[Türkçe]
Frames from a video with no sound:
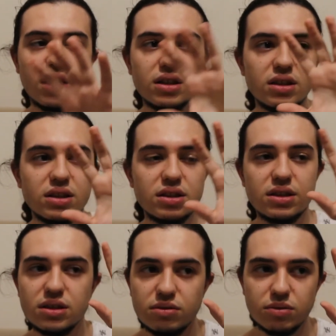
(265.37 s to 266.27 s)
E,
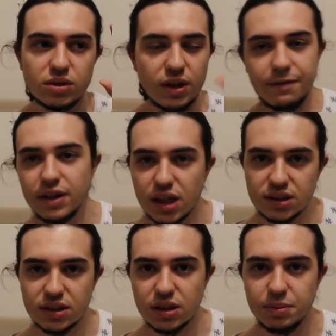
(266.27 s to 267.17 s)

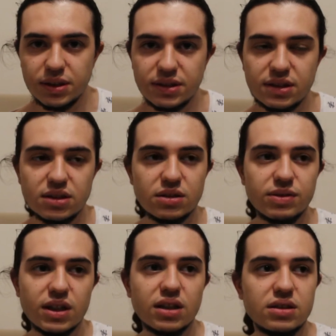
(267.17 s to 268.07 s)
referans alabilirsiniz
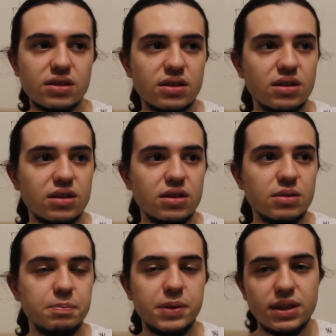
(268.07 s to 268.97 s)
fakat e,
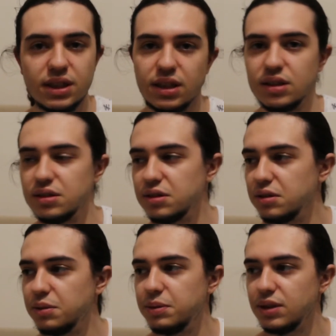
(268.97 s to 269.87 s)
Pinterest
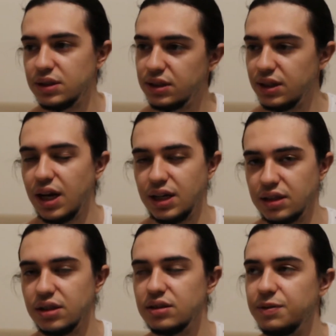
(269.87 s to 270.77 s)
gibi
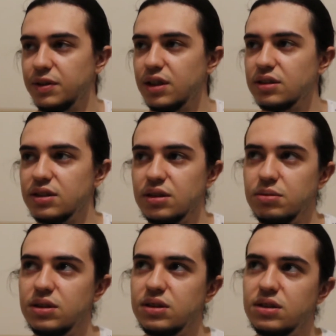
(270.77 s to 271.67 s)
yerlerden referans
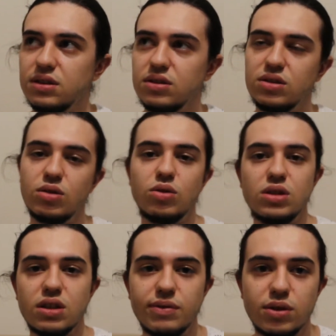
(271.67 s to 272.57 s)
alabilirsiniz. İşte
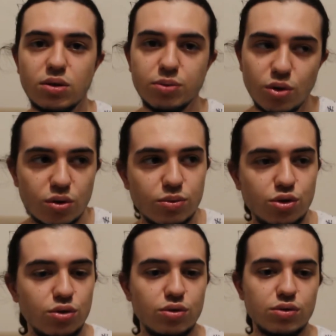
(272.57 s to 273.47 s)
örnek veriyorum
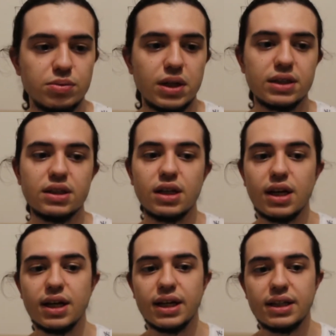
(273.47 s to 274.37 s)
görmüşsünüz bir yerden.
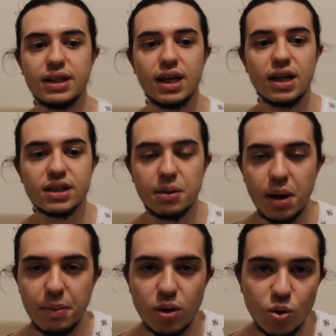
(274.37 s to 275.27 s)
Yani
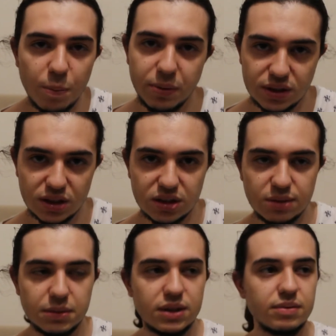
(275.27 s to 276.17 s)
tamamen kopya
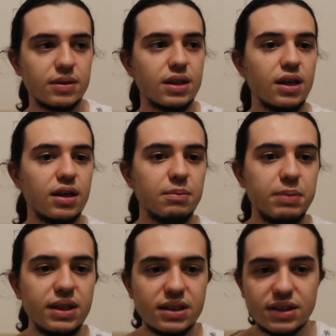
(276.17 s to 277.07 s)
çalışmayın. E,
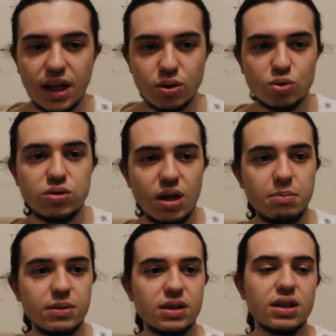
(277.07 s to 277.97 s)
bilgisayar
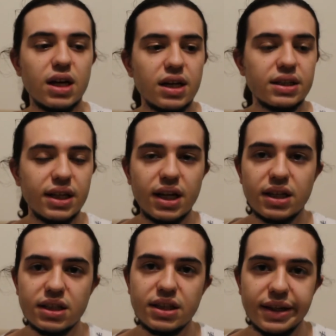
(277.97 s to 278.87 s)
kullanmayın.
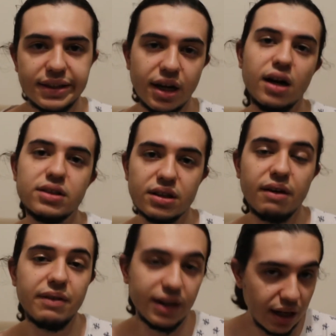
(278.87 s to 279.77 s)
Genellikle kağıt
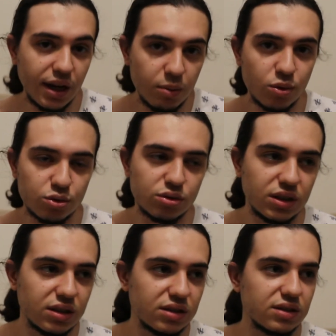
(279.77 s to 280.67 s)
ve kalem olsun
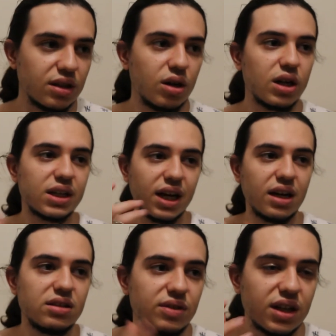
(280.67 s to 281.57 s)
yanınızda.
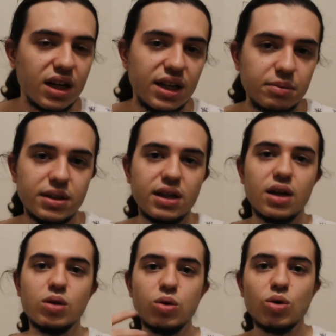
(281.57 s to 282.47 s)
Kağıt ve kalemle
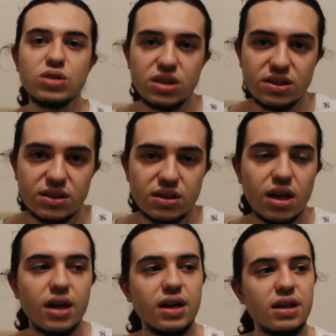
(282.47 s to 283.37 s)
logo çizin.
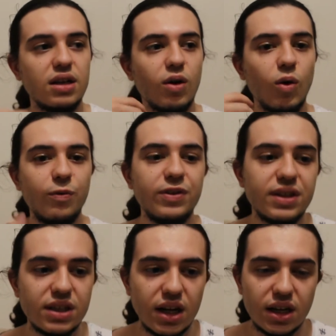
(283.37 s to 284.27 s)
E, o
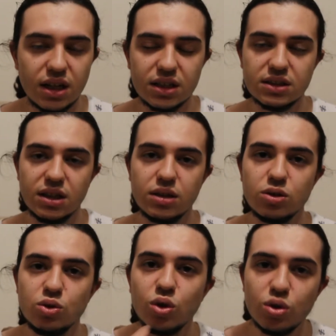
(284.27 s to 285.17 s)
fikirler hakkında
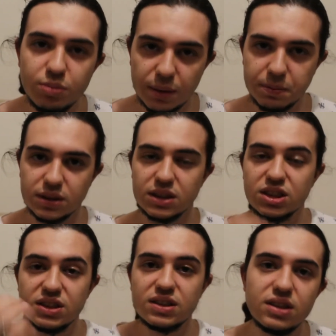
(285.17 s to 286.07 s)
yorum yapın.
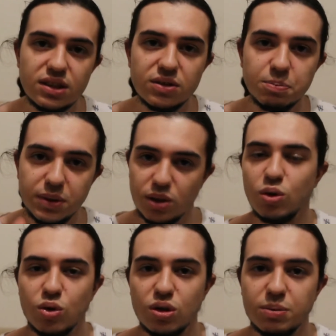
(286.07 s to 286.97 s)
Çizdiğiniz bir
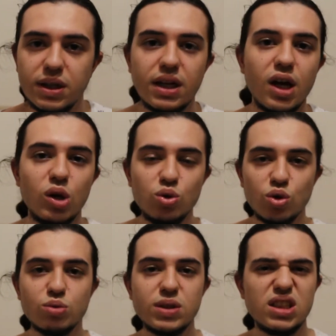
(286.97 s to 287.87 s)
logoyu bile
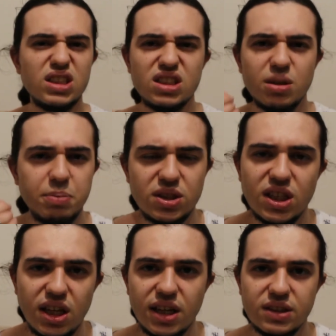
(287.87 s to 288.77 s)
yorumlayın. İşte bir
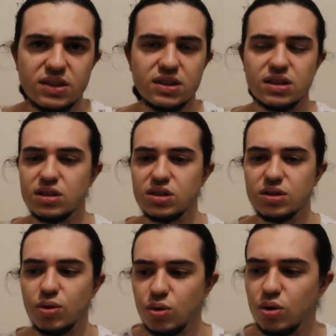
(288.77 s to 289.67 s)
şey eksik.
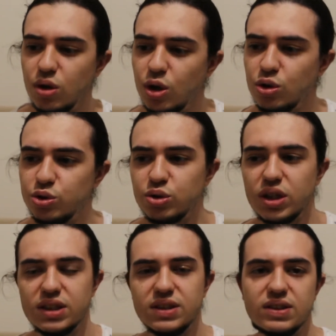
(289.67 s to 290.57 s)
İşte o şu
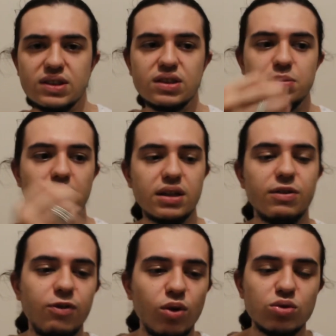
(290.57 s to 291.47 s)
eksiktir.
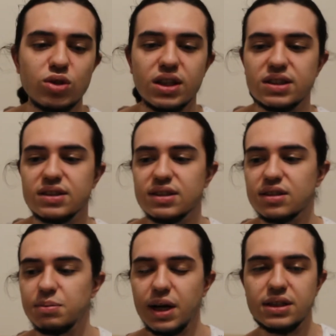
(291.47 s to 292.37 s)
Belki font
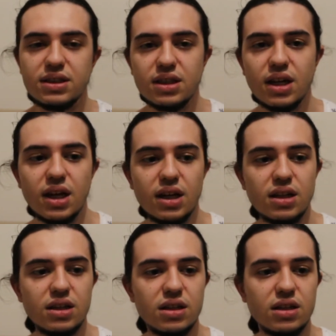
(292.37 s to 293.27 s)
eksiktir. Belki
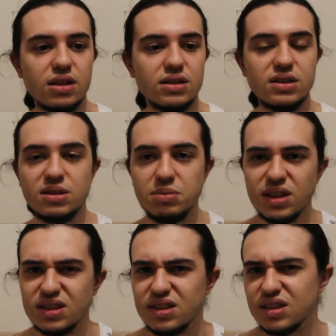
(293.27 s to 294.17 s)
e,
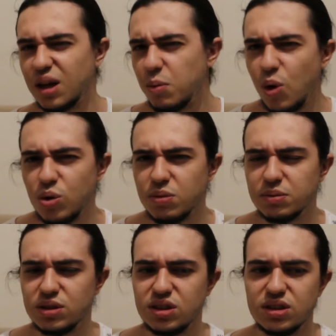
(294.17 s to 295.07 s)
simgesi tam
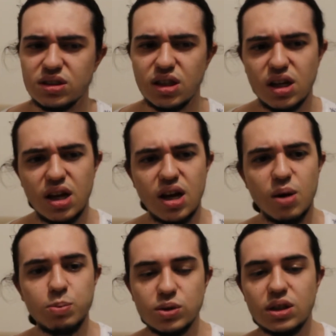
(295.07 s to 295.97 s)
olmamıştır
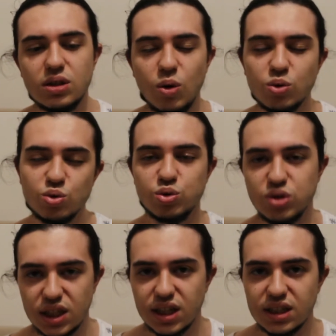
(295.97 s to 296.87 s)
Bunları
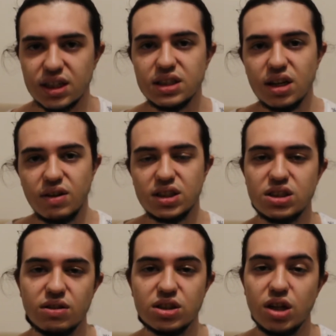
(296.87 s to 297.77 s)
oturtarak yavaş
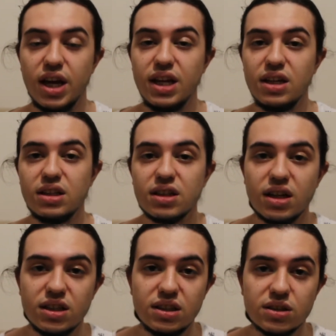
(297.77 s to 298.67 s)
yavaş 50
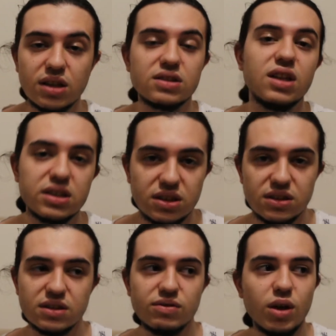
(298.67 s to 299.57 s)
tane taslak
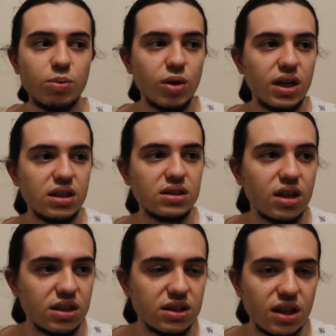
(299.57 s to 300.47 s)
çizin ve bu 50
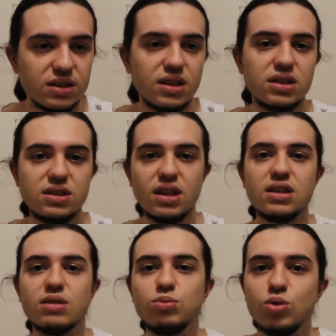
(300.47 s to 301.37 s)
tane taslağı
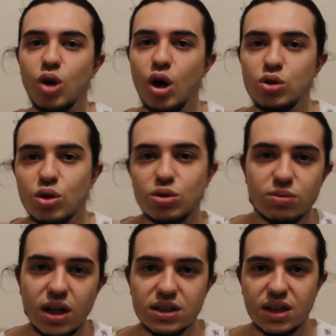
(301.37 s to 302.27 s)
çizerken bu
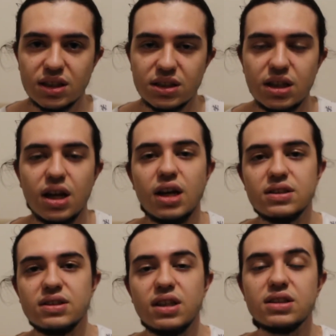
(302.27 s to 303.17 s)
yorumlarken de
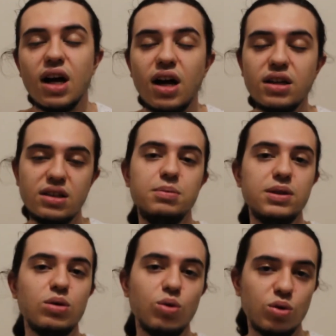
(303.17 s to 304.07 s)
size daha iyi
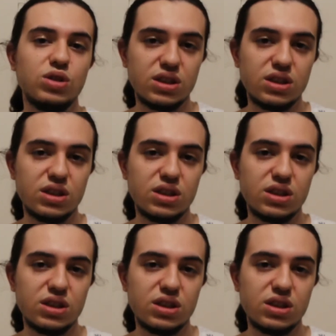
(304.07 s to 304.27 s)
bir logo